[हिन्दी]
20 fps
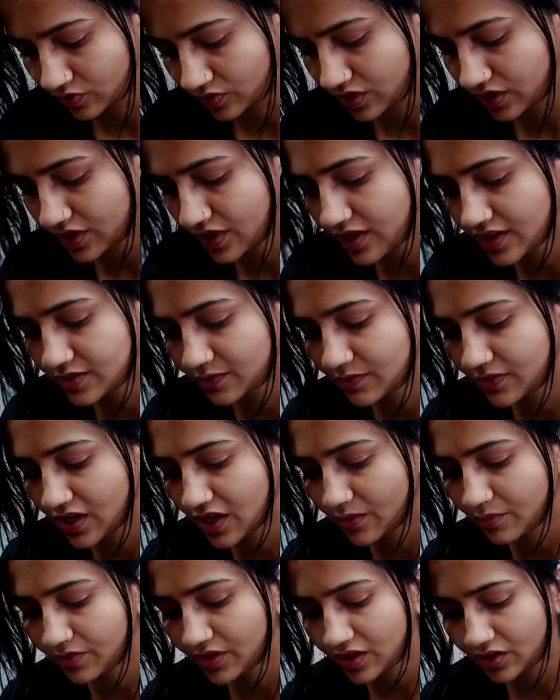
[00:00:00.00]
हूँ ठीक है इसमें
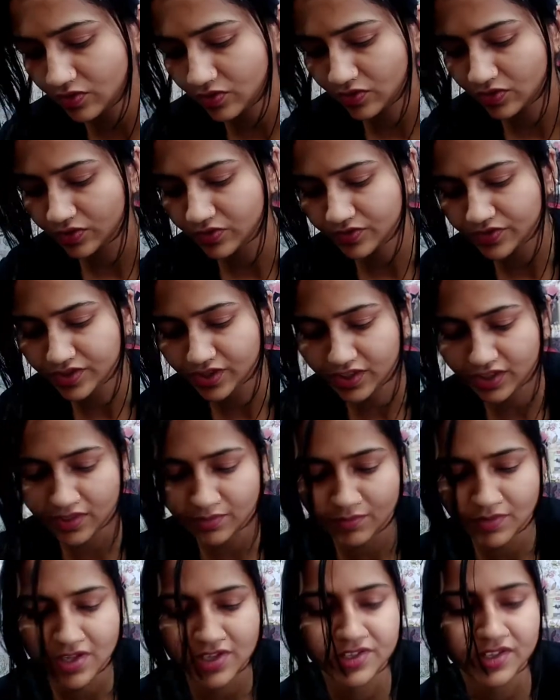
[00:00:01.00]
हमें कौन कौन से
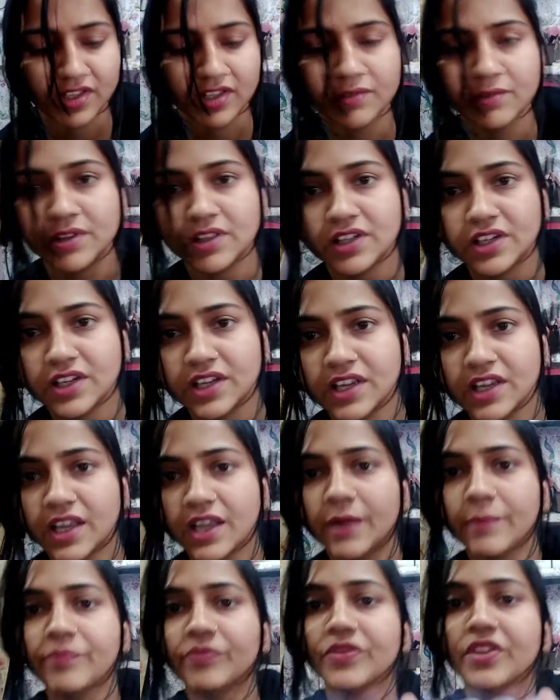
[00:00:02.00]
कलर मिल मिल रहे
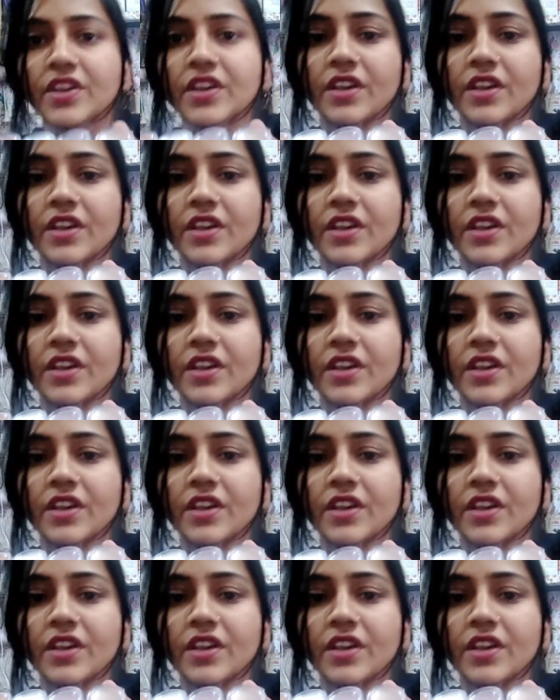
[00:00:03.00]
हैं